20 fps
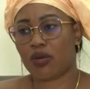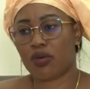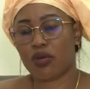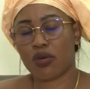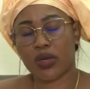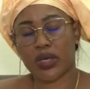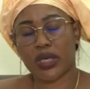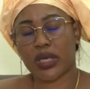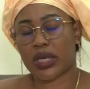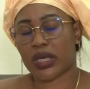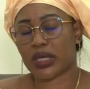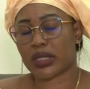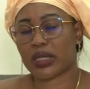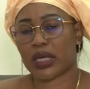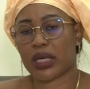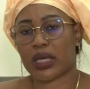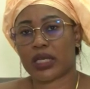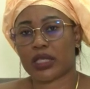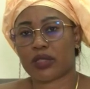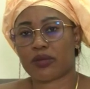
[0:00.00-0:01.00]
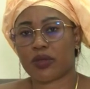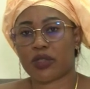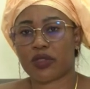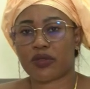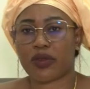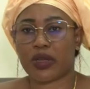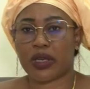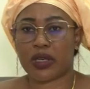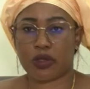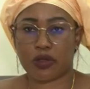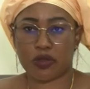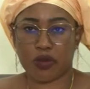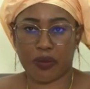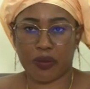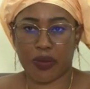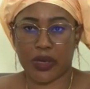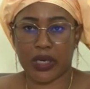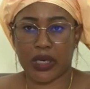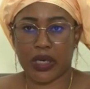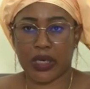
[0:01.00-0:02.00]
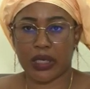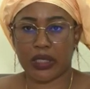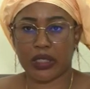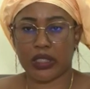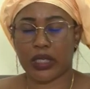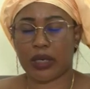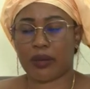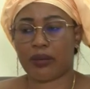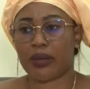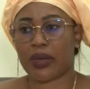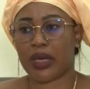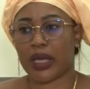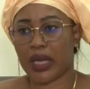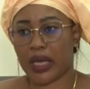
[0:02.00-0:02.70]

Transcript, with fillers: l'eau qui reste dans l'atmosphère ne sont pas négligeables